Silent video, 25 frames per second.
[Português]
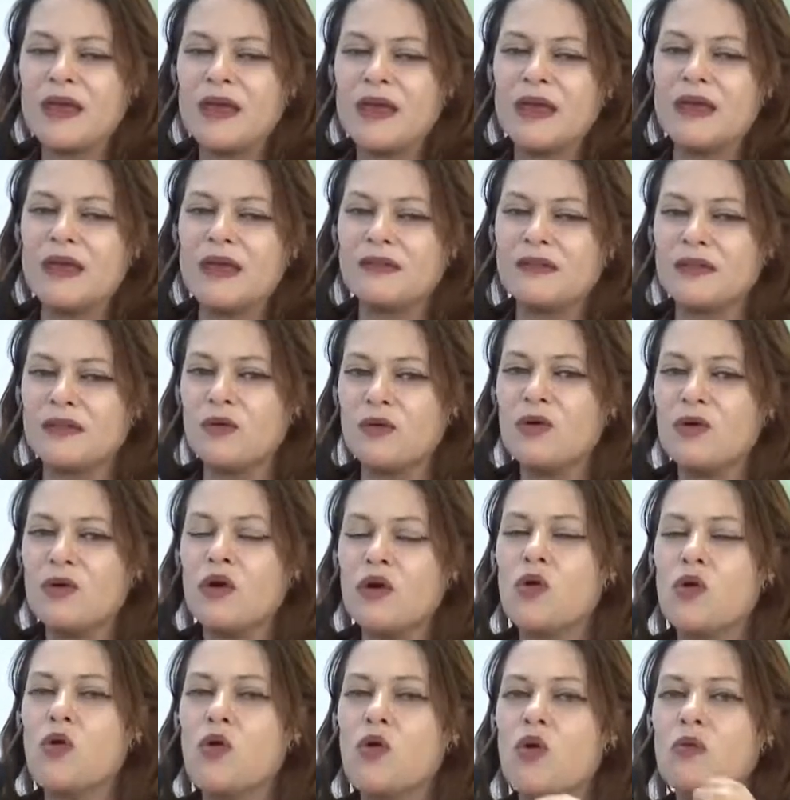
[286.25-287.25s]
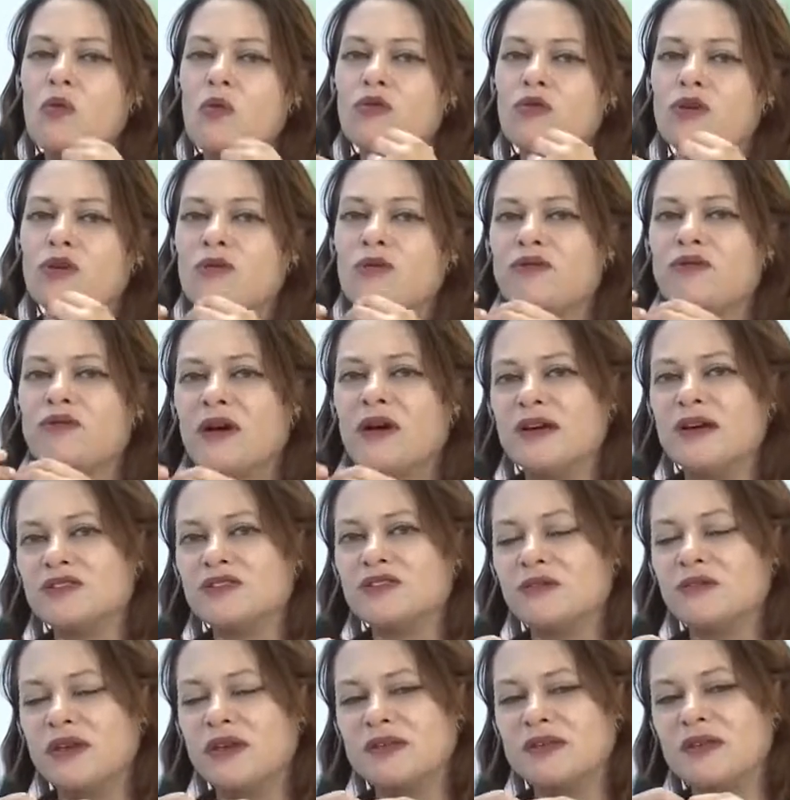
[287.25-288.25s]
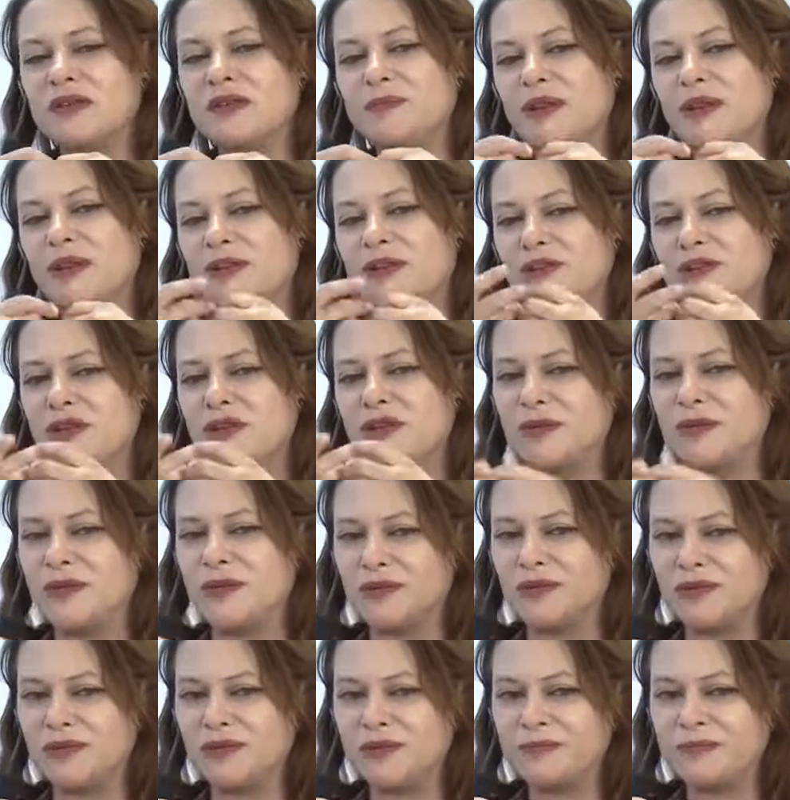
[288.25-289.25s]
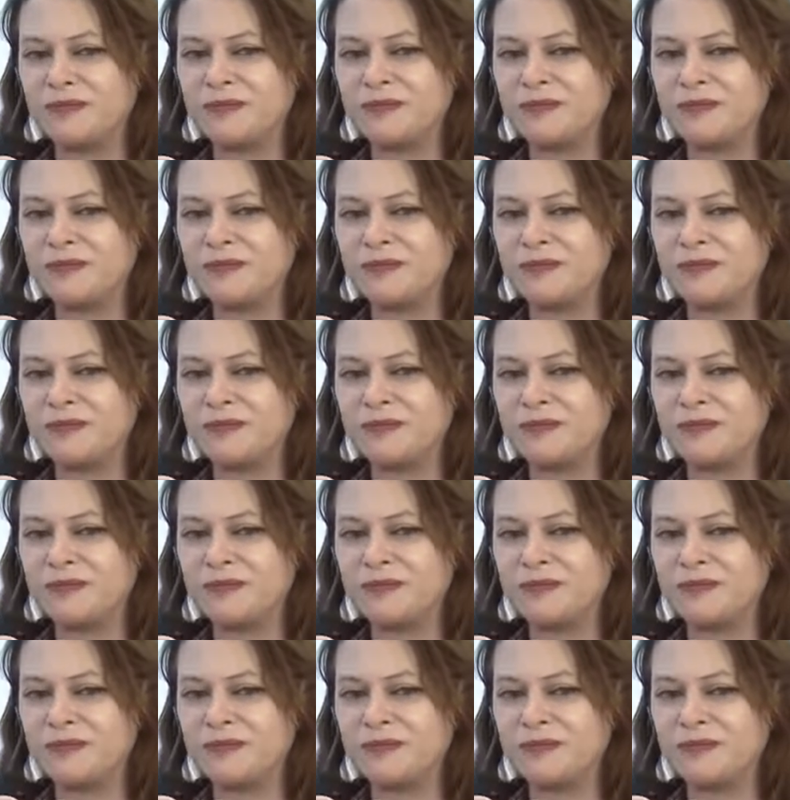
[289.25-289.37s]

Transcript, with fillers: Então, como que eu faço esse planejamento?